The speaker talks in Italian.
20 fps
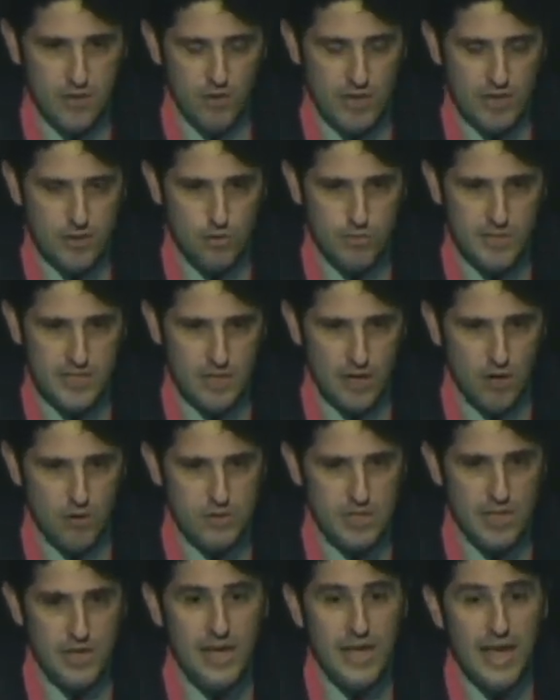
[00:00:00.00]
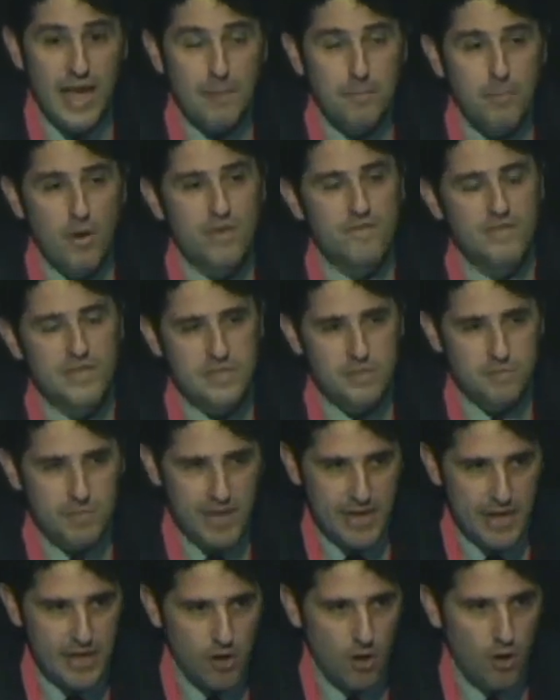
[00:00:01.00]
con endometriosi e poi vi
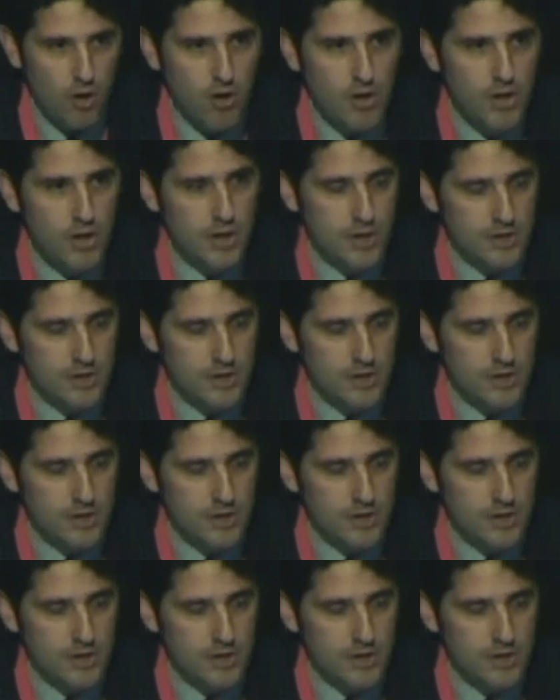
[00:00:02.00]
spiegherò